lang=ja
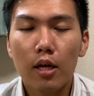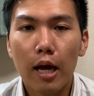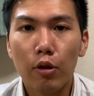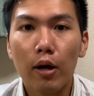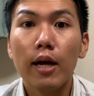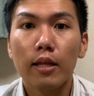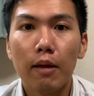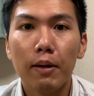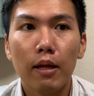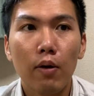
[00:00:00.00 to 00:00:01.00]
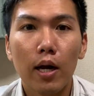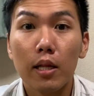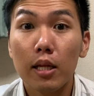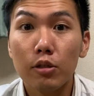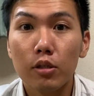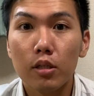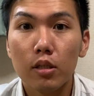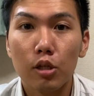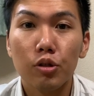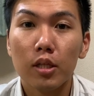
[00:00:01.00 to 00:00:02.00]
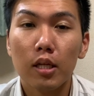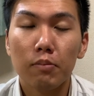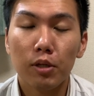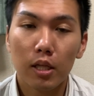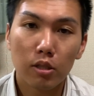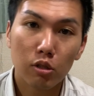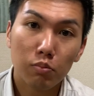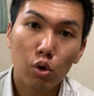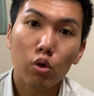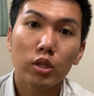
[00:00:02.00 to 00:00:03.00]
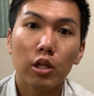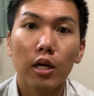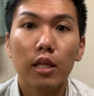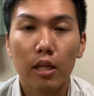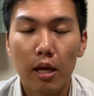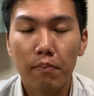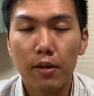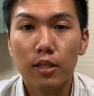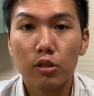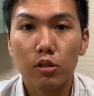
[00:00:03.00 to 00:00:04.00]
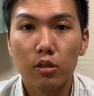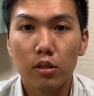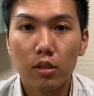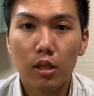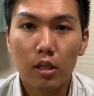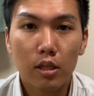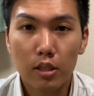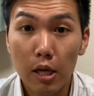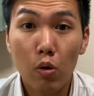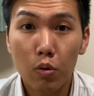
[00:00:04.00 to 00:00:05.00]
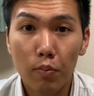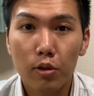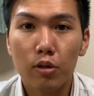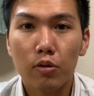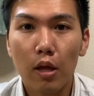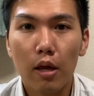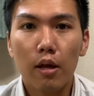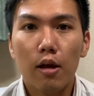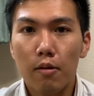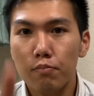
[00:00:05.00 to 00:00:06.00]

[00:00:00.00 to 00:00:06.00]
あと書いて、まだ分かりにくいっていう方に向けて、ちょっとブログをちゃんと書いてね、見やすくしていこうと思ってるので、